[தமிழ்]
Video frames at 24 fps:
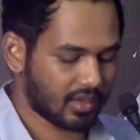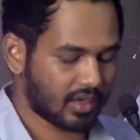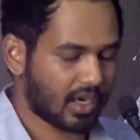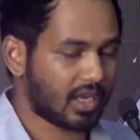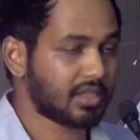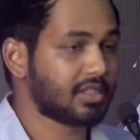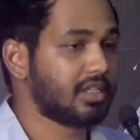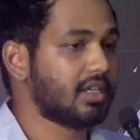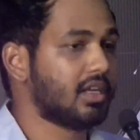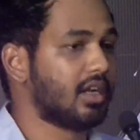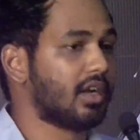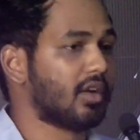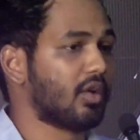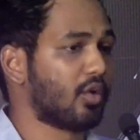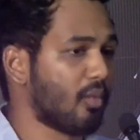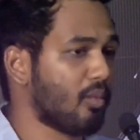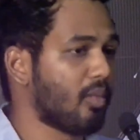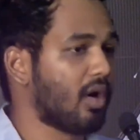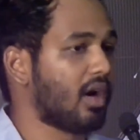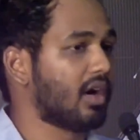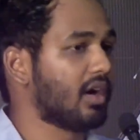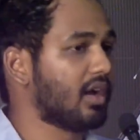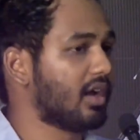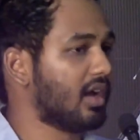ராசிக்கான
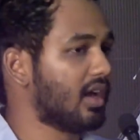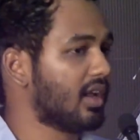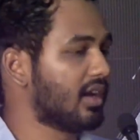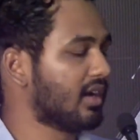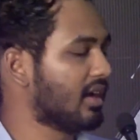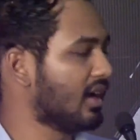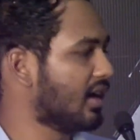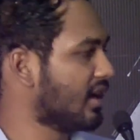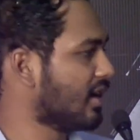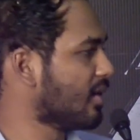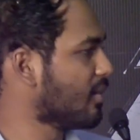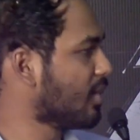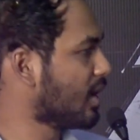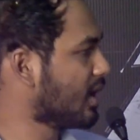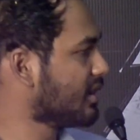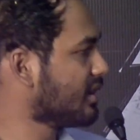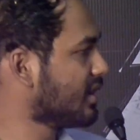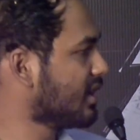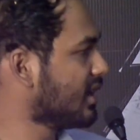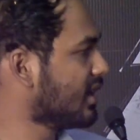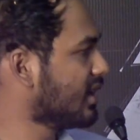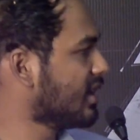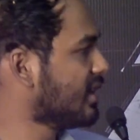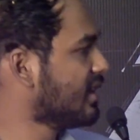ரொம்ப அழகாக இருக்காங்க
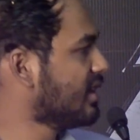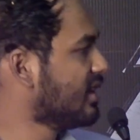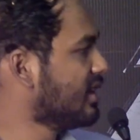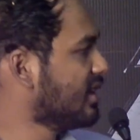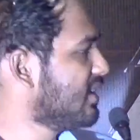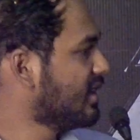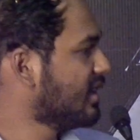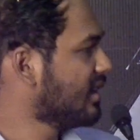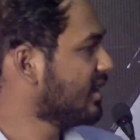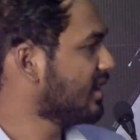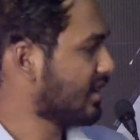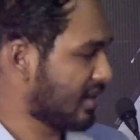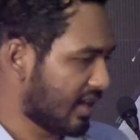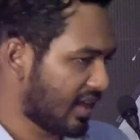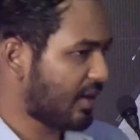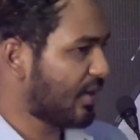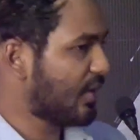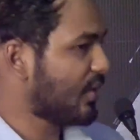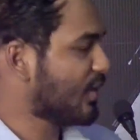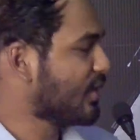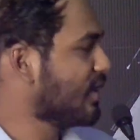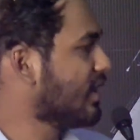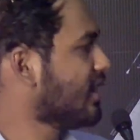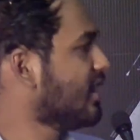படத்தில்
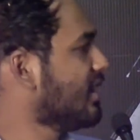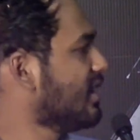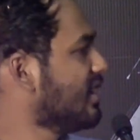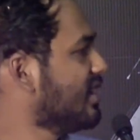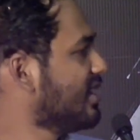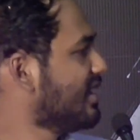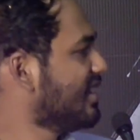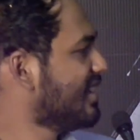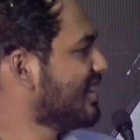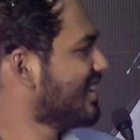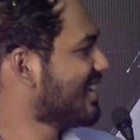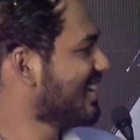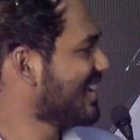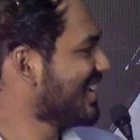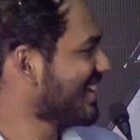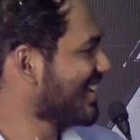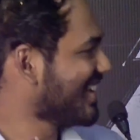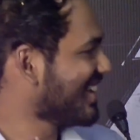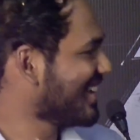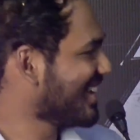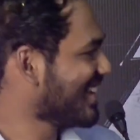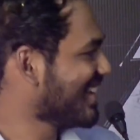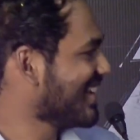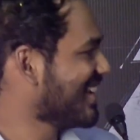நேர்லையும் தான்
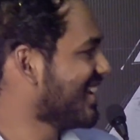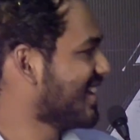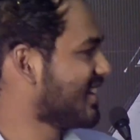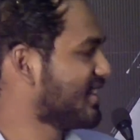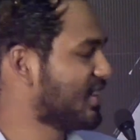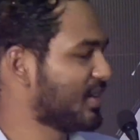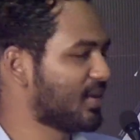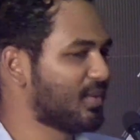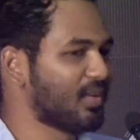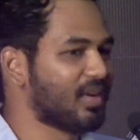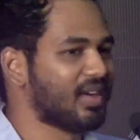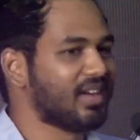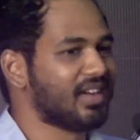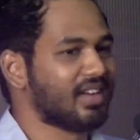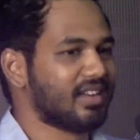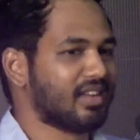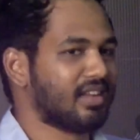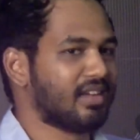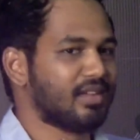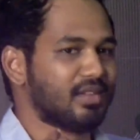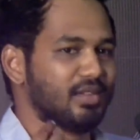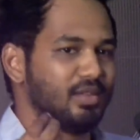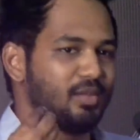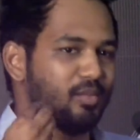அதர்வா
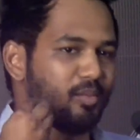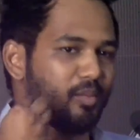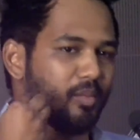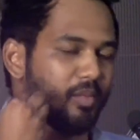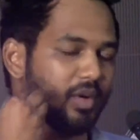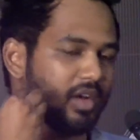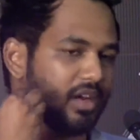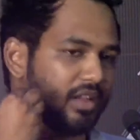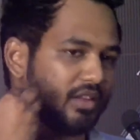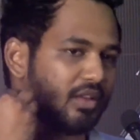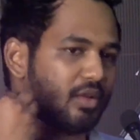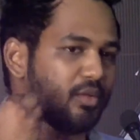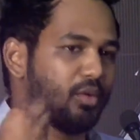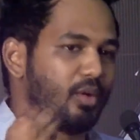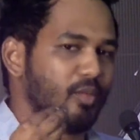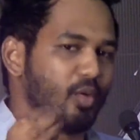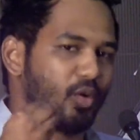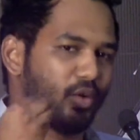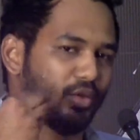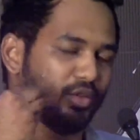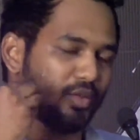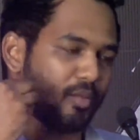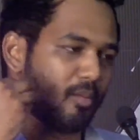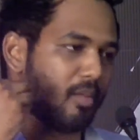நான் வந்து அதர்வா
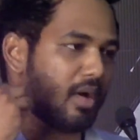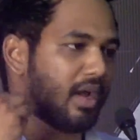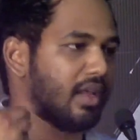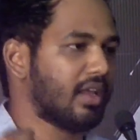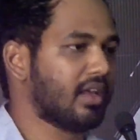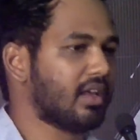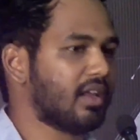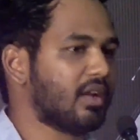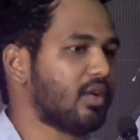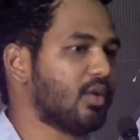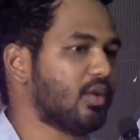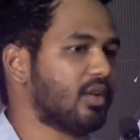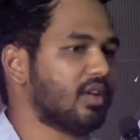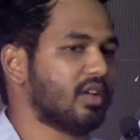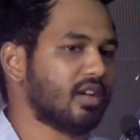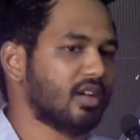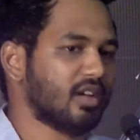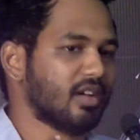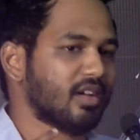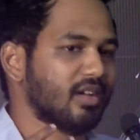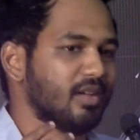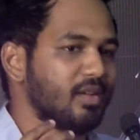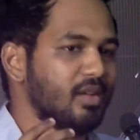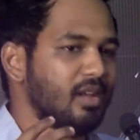அப்புறம் வந்து பயங்கர ஒரு
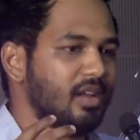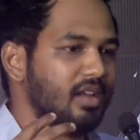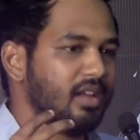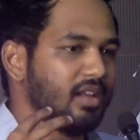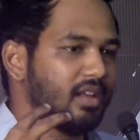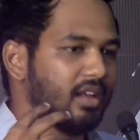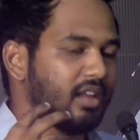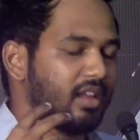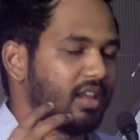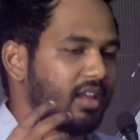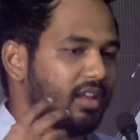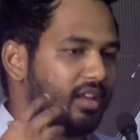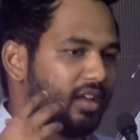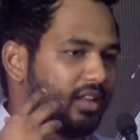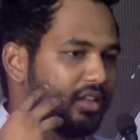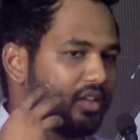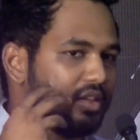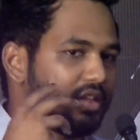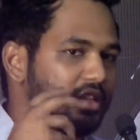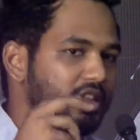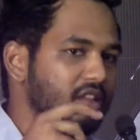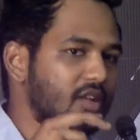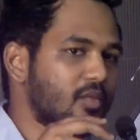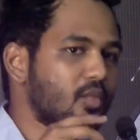
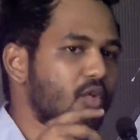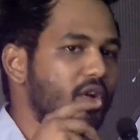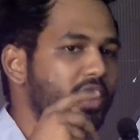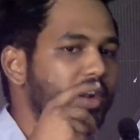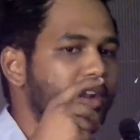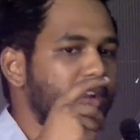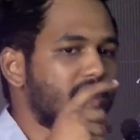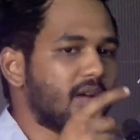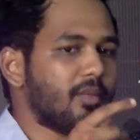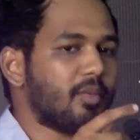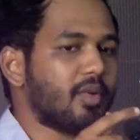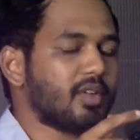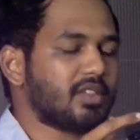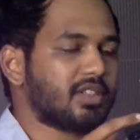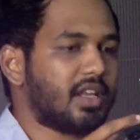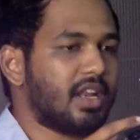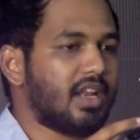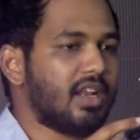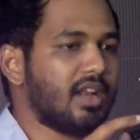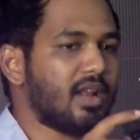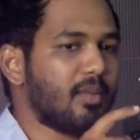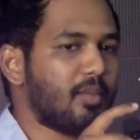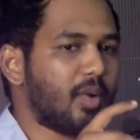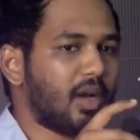அதாவது இதுக்கு முன்னாடி நான் இப்போ
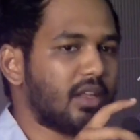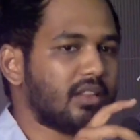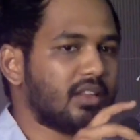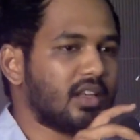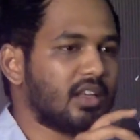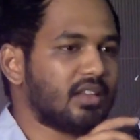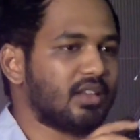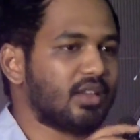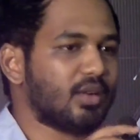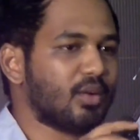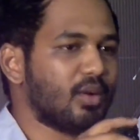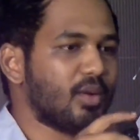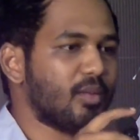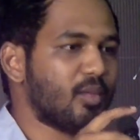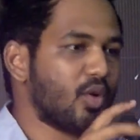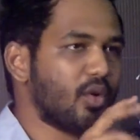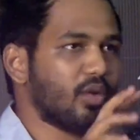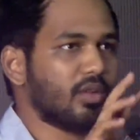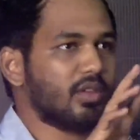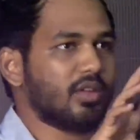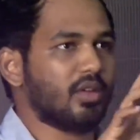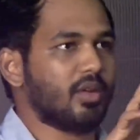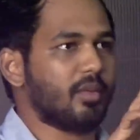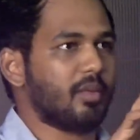ஸ்க்ரீனில் பார்த்தா திருவா ப்ரோ
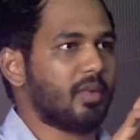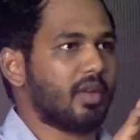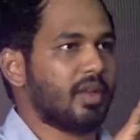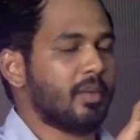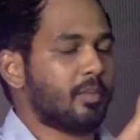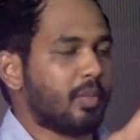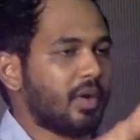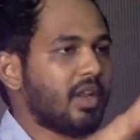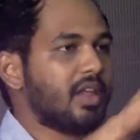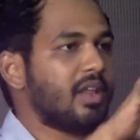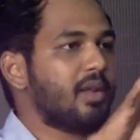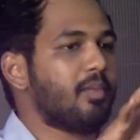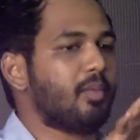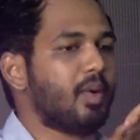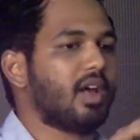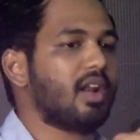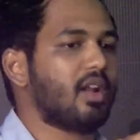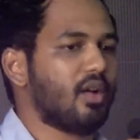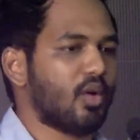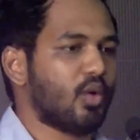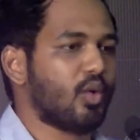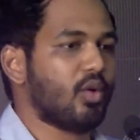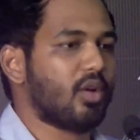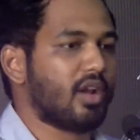வந்து இப்படி
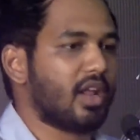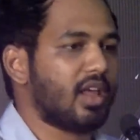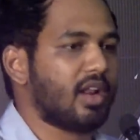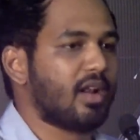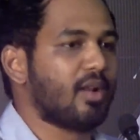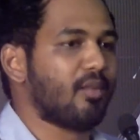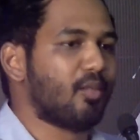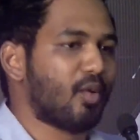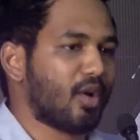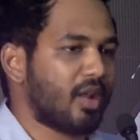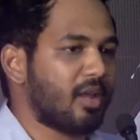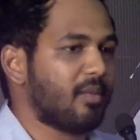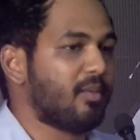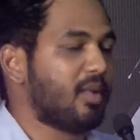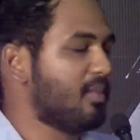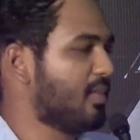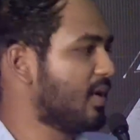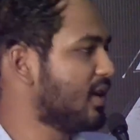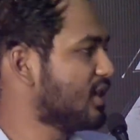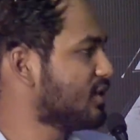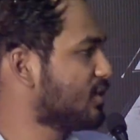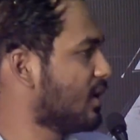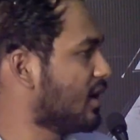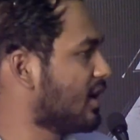இருப்பார் அவர் நேரில் பண்ண இப்படி
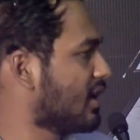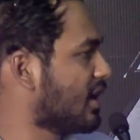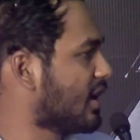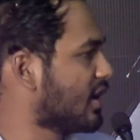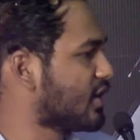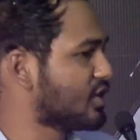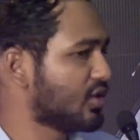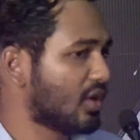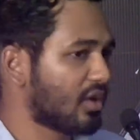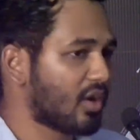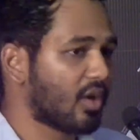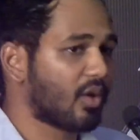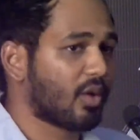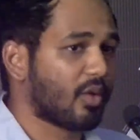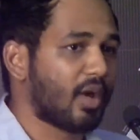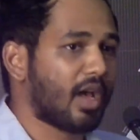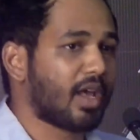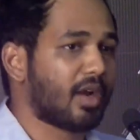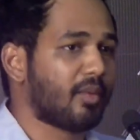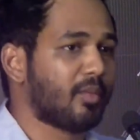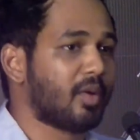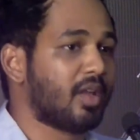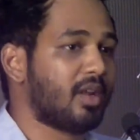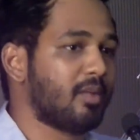பேசுவார்னு நினச்சோம் ஆனால் அவர்
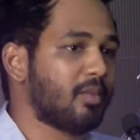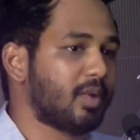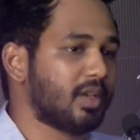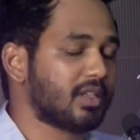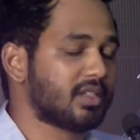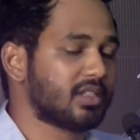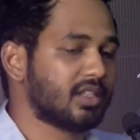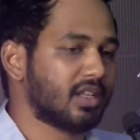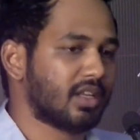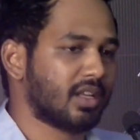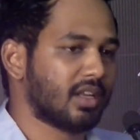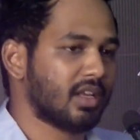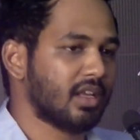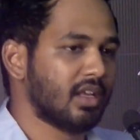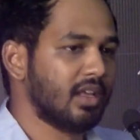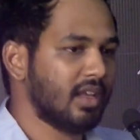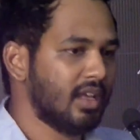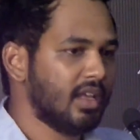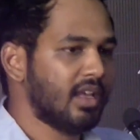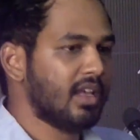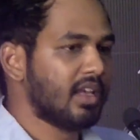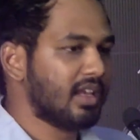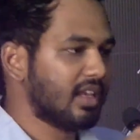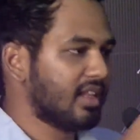வேறு மாதிரி பேசினார்
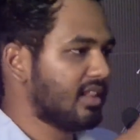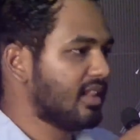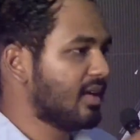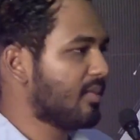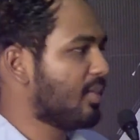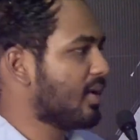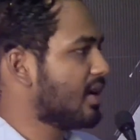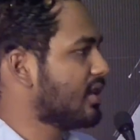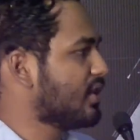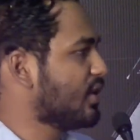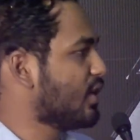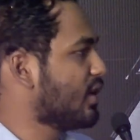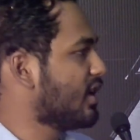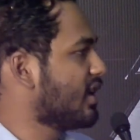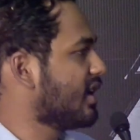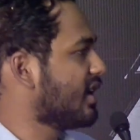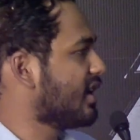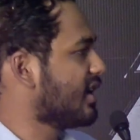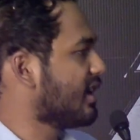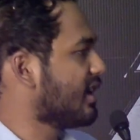இந்த படத்தோட